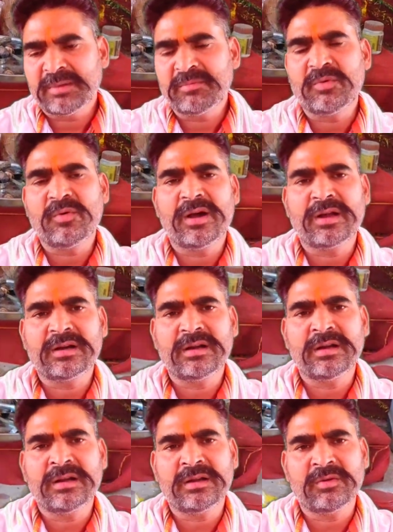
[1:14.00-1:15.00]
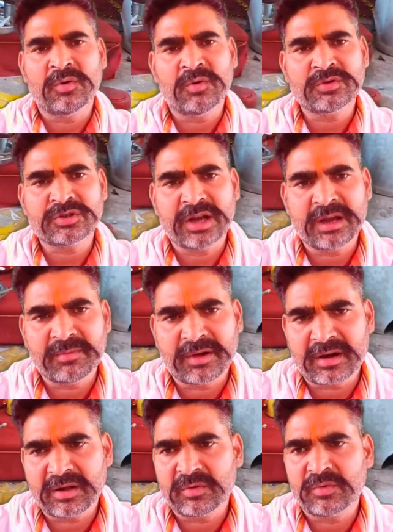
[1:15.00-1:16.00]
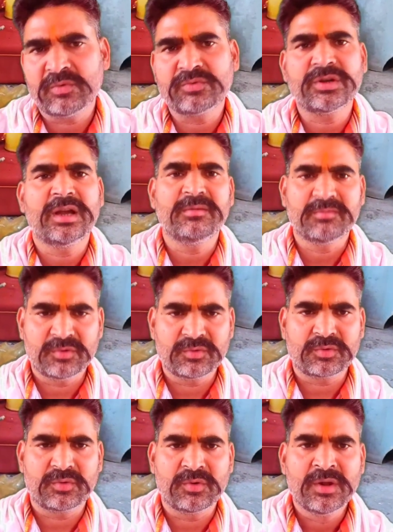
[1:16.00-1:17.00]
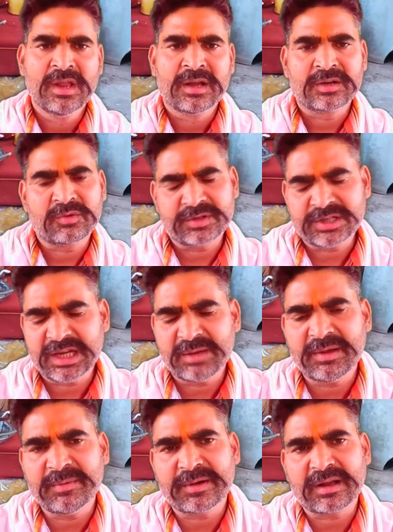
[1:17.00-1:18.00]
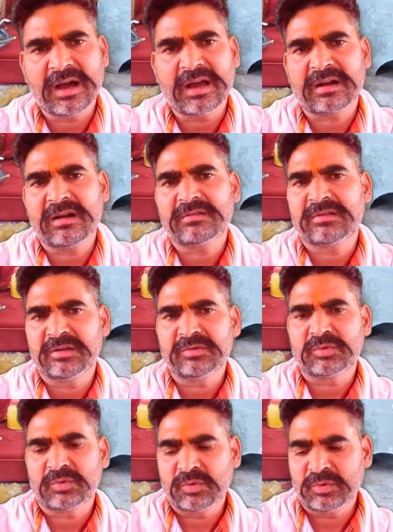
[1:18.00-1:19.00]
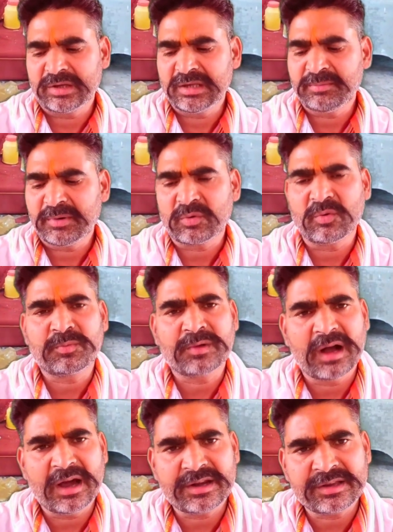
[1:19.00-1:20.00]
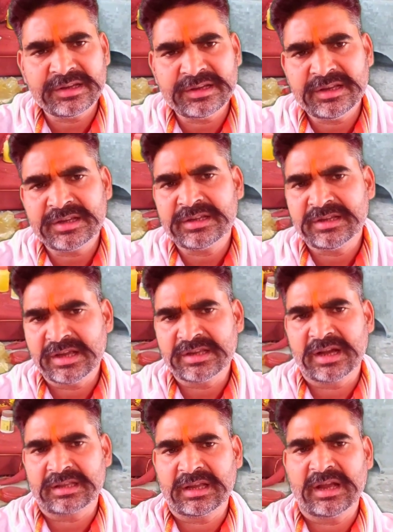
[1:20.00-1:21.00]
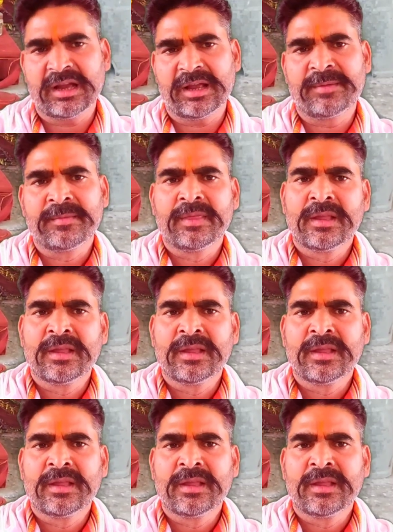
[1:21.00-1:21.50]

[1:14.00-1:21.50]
सम्मोहन हो चाहे मरण हो चाहे मूठ हो किसी भी प्रकार का तंत्र हो यदि परोपकार के लिए किया जाता है